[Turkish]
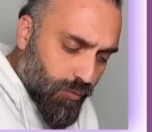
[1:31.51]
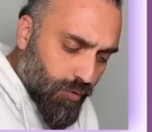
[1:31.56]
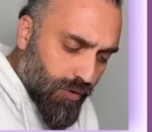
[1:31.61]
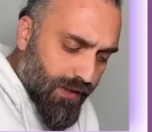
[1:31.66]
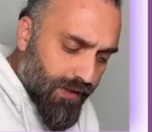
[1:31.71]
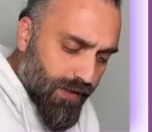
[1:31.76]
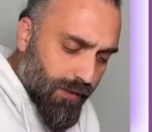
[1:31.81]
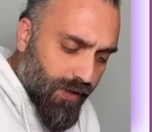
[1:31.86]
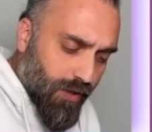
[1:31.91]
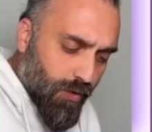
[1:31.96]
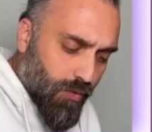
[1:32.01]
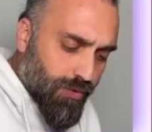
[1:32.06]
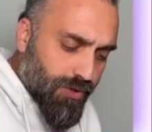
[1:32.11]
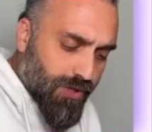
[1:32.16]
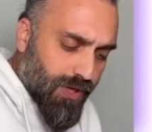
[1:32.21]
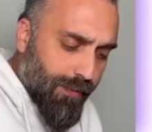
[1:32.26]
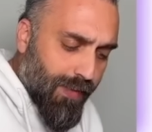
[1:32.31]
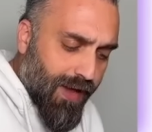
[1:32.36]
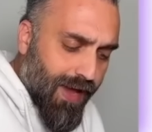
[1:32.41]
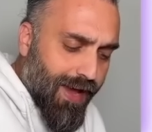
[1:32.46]
Bu ne demek
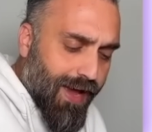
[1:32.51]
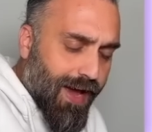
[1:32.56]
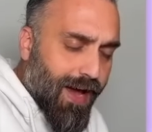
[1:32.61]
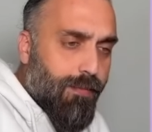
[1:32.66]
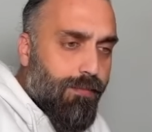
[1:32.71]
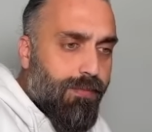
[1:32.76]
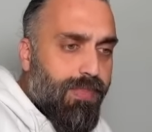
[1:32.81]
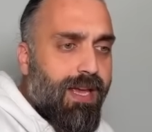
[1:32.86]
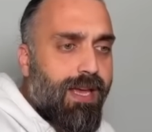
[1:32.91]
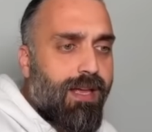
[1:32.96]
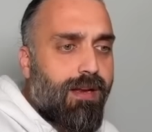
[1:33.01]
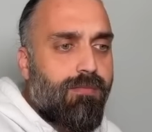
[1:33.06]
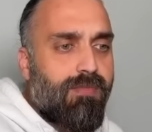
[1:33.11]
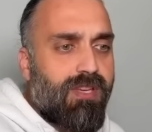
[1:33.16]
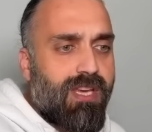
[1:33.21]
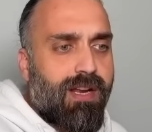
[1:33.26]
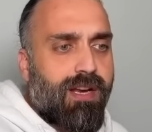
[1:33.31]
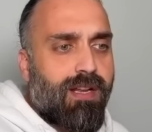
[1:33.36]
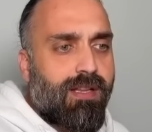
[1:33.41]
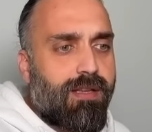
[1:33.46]
hocam? Eğer bir yerim
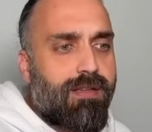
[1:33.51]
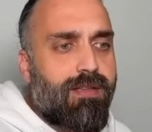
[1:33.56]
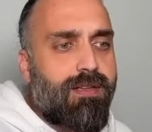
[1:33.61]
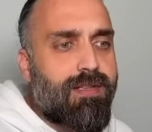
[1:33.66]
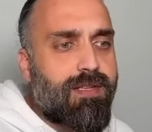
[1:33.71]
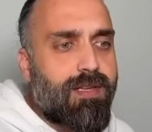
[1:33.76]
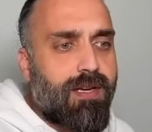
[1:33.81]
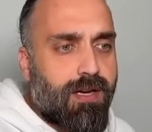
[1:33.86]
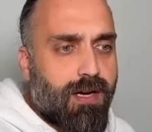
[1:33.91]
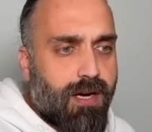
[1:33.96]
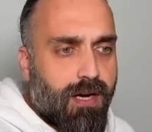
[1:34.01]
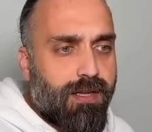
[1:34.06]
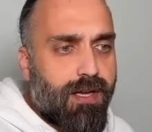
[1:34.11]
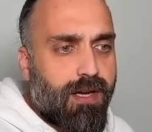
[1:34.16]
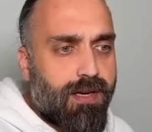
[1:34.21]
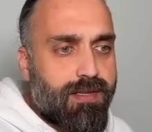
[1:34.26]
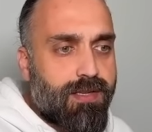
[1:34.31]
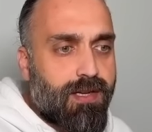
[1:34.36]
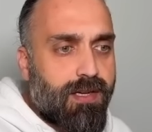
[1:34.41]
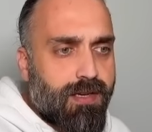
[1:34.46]
yaralanırsa,
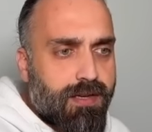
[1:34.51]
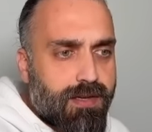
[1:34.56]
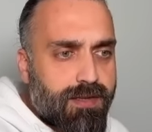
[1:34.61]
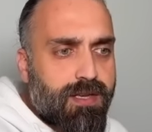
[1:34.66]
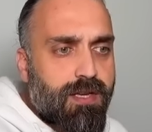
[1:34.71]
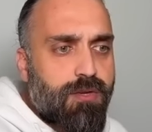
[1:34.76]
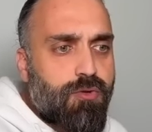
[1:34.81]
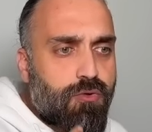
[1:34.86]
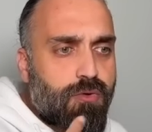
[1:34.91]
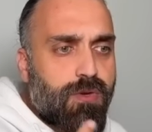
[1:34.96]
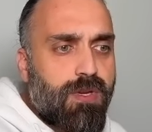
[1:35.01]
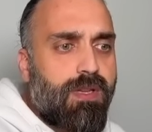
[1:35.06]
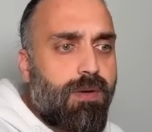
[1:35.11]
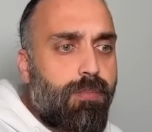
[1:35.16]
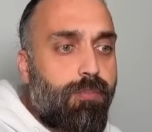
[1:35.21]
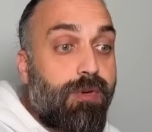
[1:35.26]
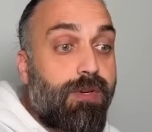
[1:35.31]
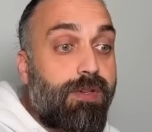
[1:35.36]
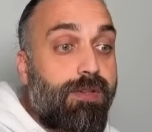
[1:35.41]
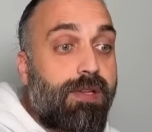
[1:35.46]
kanarsa kısa
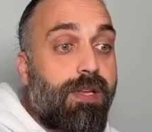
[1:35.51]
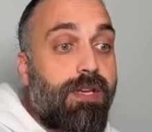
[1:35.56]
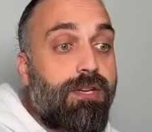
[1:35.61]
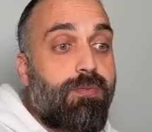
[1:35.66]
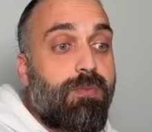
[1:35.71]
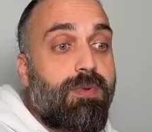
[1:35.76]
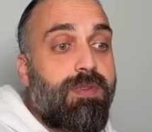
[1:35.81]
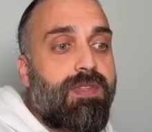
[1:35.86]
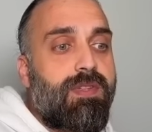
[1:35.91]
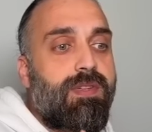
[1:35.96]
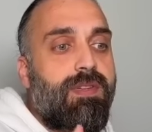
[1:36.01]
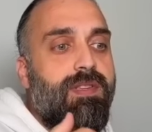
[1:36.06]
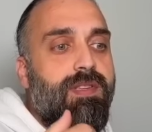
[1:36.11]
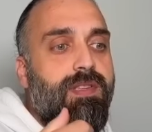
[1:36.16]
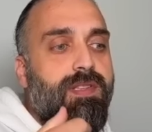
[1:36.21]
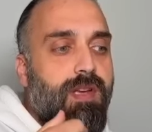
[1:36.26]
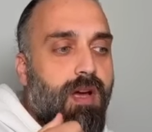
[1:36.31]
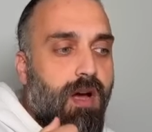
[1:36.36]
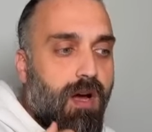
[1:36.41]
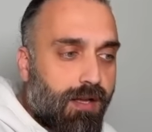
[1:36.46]
sürede pıhtlaşmasını
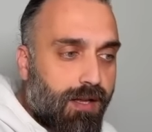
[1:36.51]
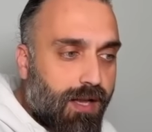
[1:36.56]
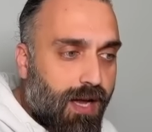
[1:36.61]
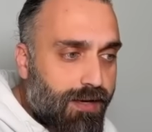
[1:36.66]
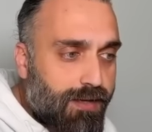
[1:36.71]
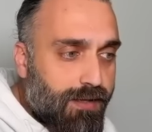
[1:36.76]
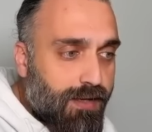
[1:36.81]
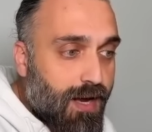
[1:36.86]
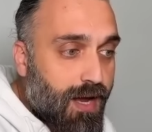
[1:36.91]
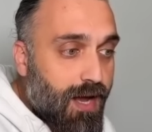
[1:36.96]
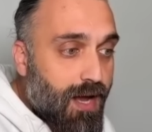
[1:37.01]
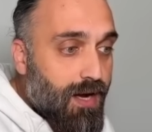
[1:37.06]
sağlar.